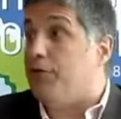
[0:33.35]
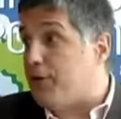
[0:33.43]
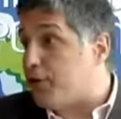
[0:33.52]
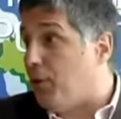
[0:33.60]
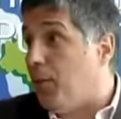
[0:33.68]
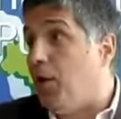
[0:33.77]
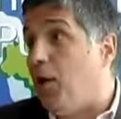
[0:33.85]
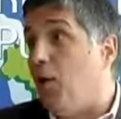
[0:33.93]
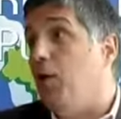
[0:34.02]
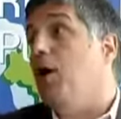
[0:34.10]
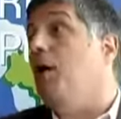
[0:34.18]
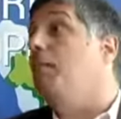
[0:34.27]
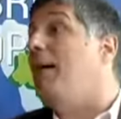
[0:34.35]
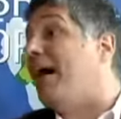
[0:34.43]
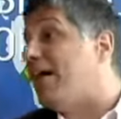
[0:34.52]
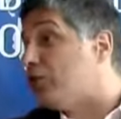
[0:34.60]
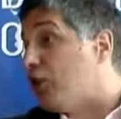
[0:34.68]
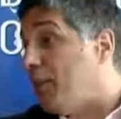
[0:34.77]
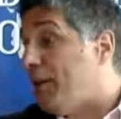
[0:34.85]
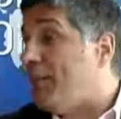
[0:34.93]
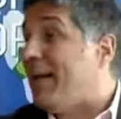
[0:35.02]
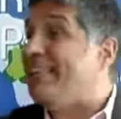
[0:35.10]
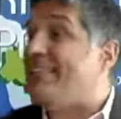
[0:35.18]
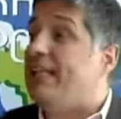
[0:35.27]
Fashion Mall, Parque Shopping em
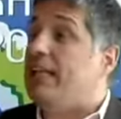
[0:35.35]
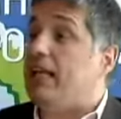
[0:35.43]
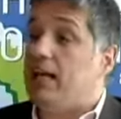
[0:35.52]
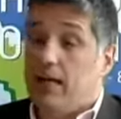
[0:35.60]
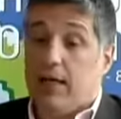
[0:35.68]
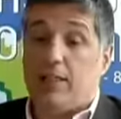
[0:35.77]
Brasília.